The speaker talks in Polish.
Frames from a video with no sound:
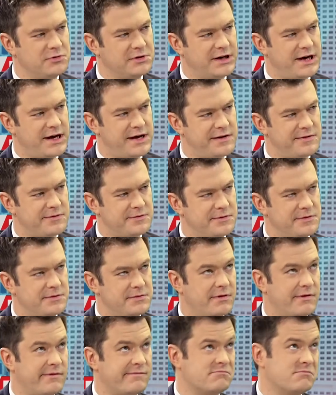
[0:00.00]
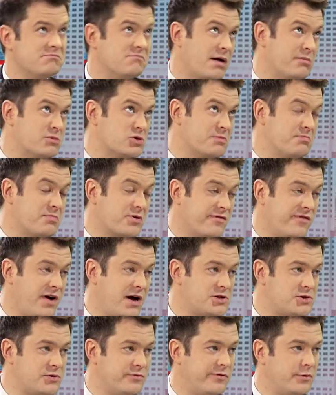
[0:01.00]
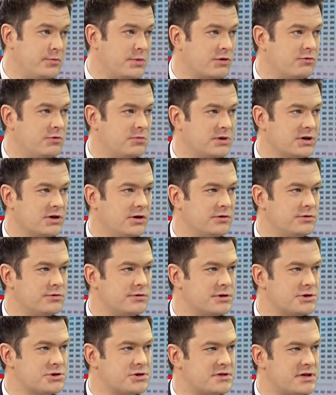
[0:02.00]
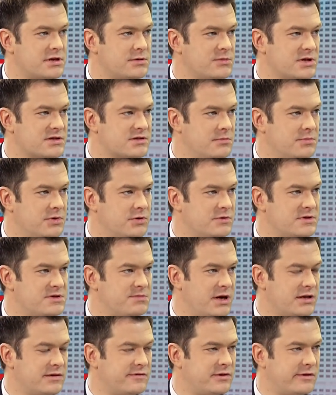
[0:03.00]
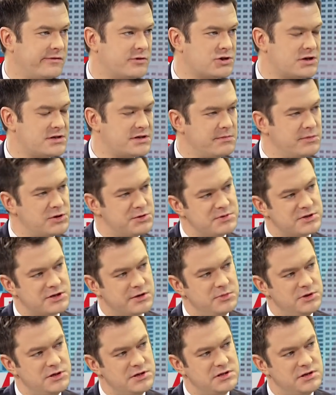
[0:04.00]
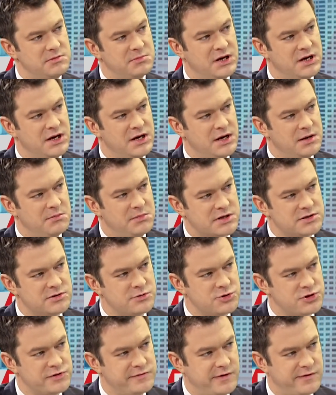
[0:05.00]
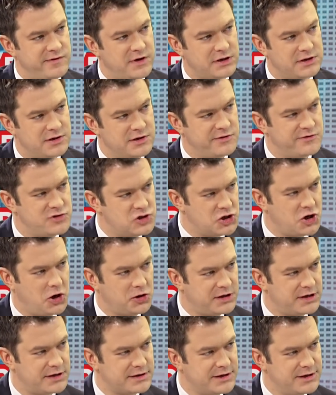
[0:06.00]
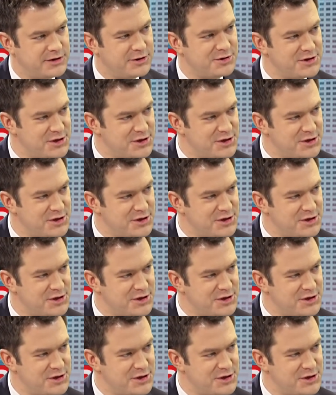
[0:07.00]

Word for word: grę, a może prowadził w ubiegłym tygodniu, jeszcze zanim nastąpiły zmiany w Nowoczesnej. Myśmy zrobili z nim bardzo duży wywiad w środę, kiedy on